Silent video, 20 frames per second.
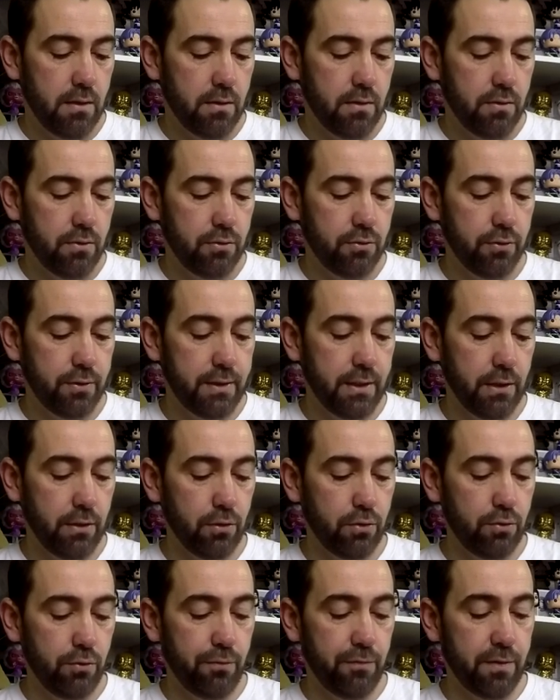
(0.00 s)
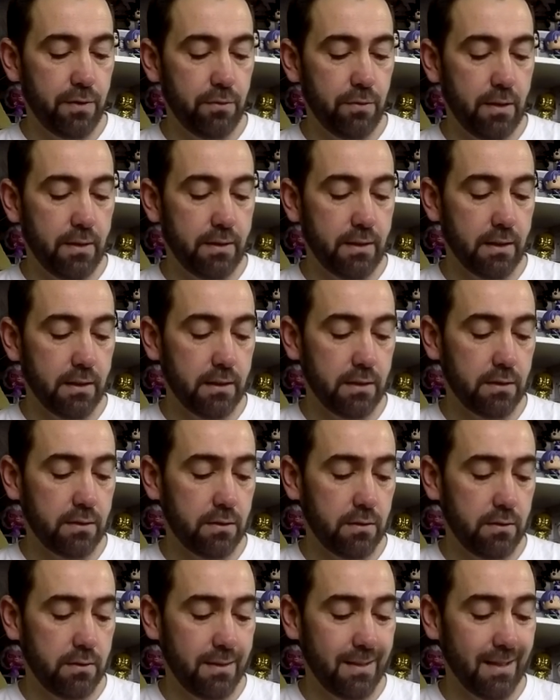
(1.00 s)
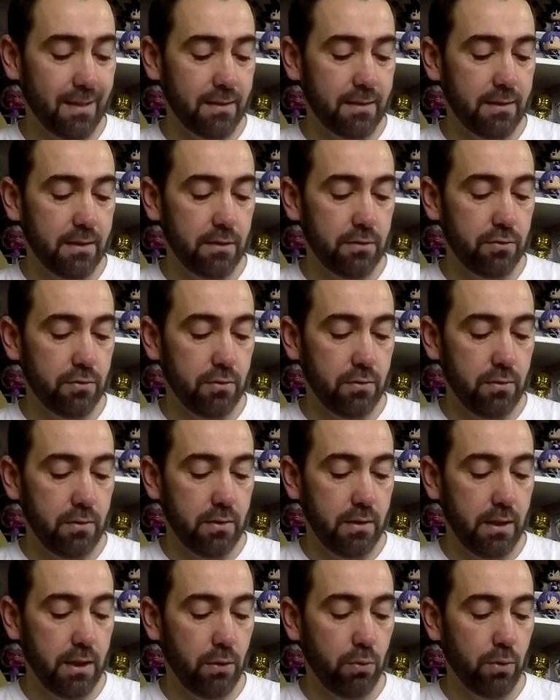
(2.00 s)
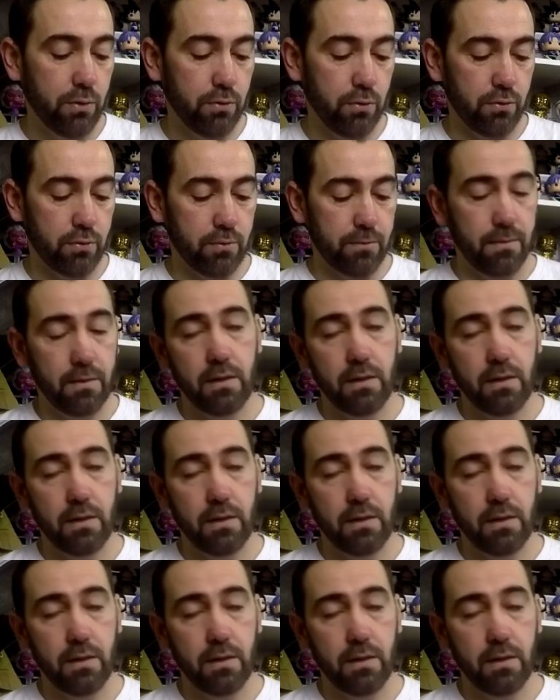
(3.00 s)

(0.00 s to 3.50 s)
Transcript: Je sais que tu fais de la dératisation et quoi d'autre